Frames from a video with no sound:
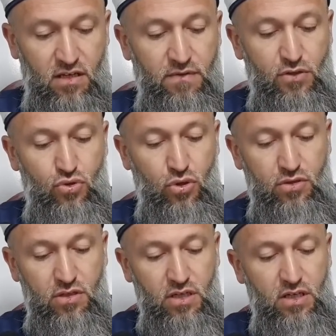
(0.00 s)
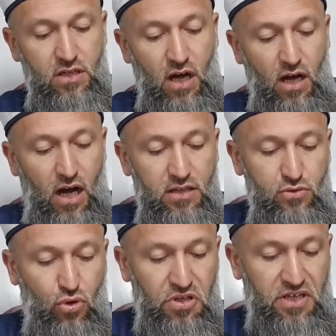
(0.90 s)
Ve diyor
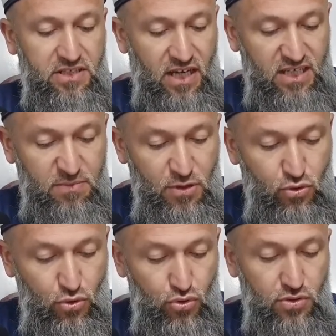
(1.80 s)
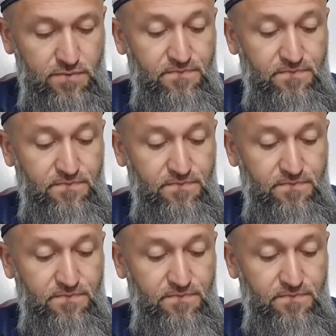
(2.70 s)
anlık olarak takip ediyoruz.